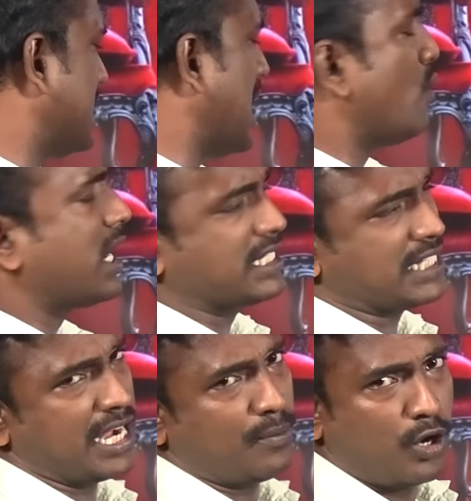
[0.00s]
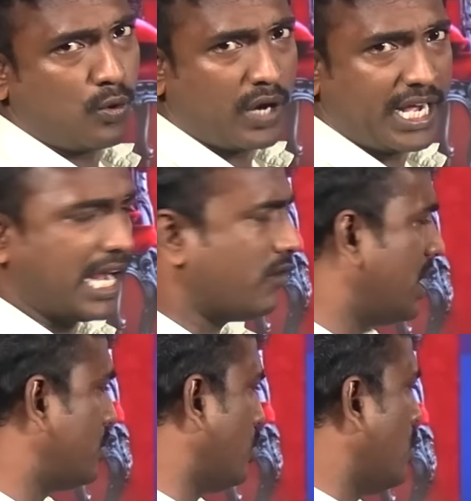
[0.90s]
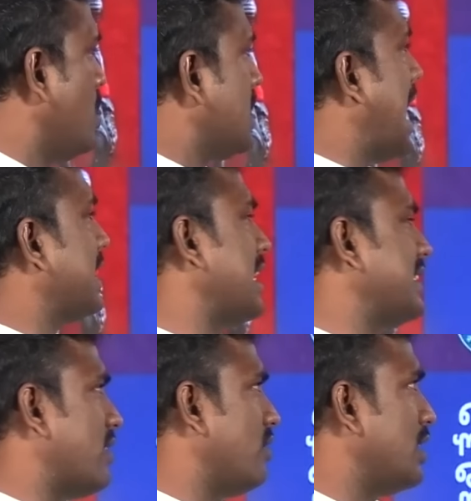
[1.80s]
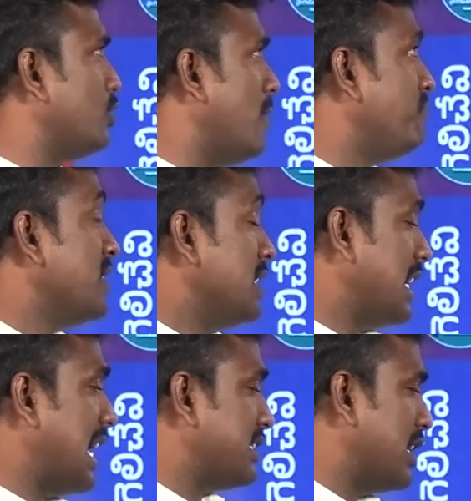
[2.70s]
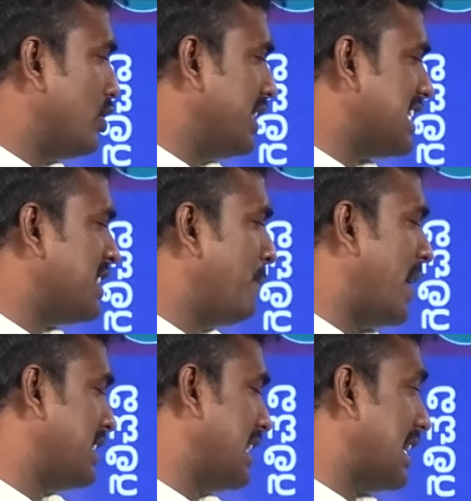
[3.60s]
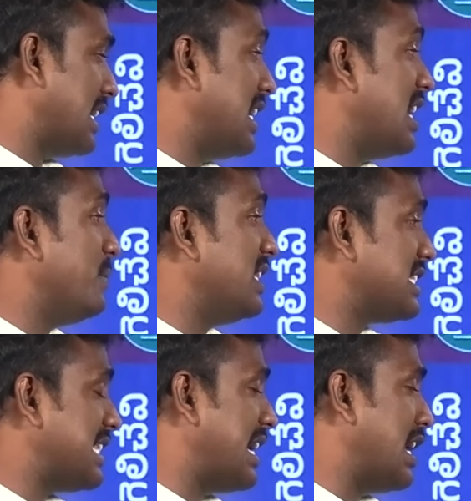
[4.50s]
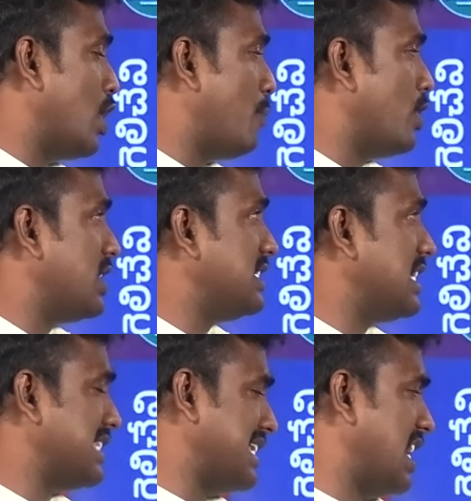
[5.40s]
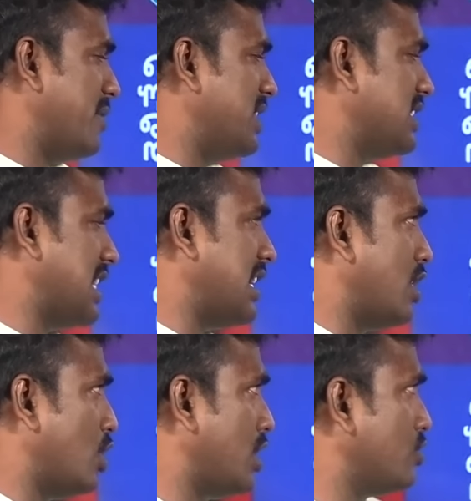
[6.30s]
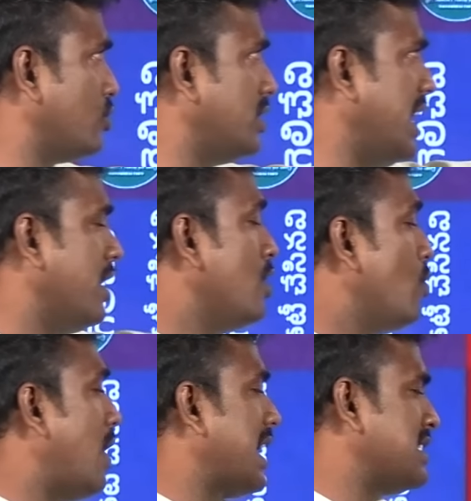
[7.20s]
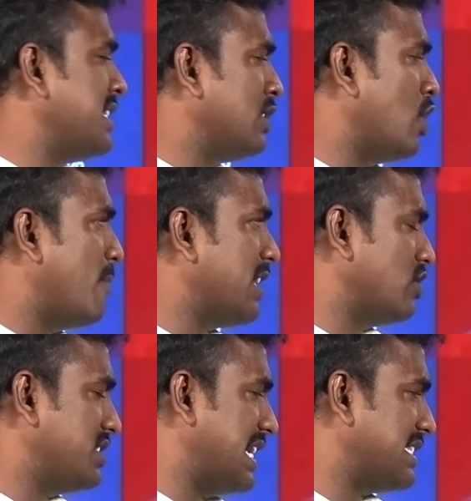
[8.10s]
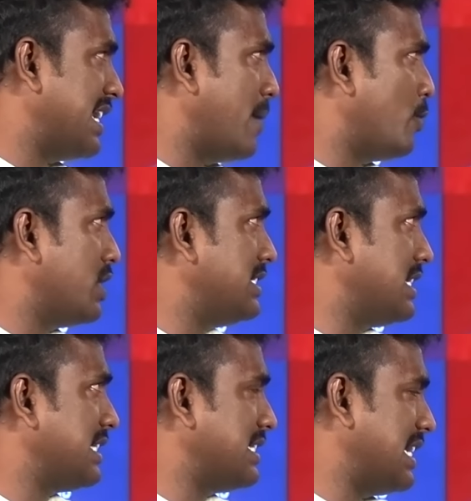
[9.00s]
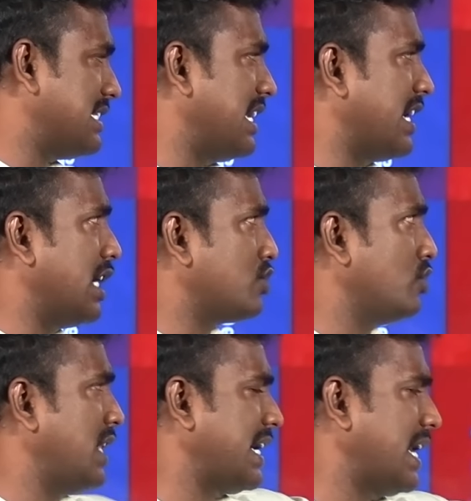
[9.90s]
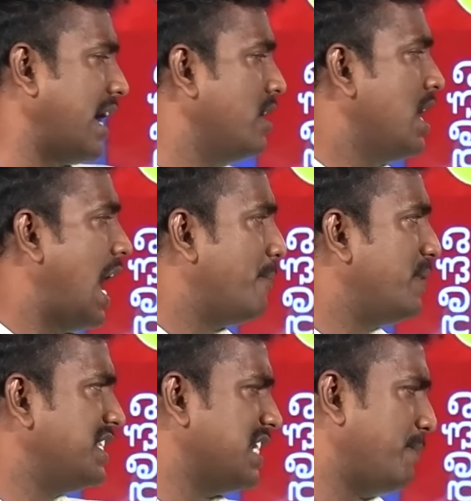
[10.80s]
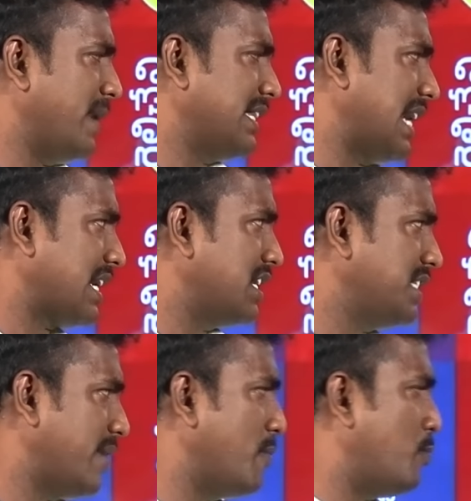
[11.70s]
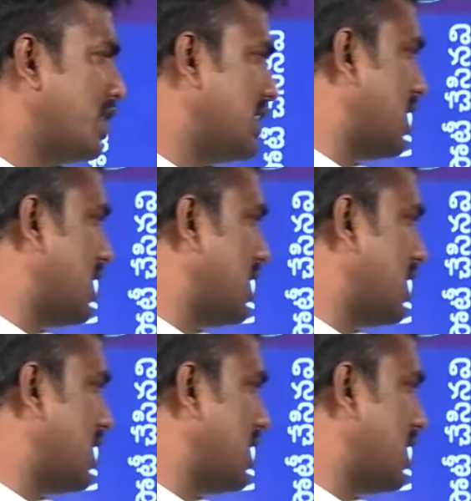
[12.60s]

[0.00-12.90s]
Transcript: చేస్తే ఒక్క స్థానంలో కూడా గెలవలేదు ఖాతా తెరవ గెలవలేదు ఇక తెలుగుదేశం పార్టీ అక్కడ ఎనిమిది స్థానాల్లో పోటీ చేస్తే ఎనిమిది స్థానాల్లో గెలుస్తుంది ఒక సీట్లో మాత్రం జనసేన పోటీ చేస్తే జనసేన గెలుస్తుంది అక్కడ ఆ బీజేపీ అయితే అక్కడి నుంచి ఏమీ పోటీ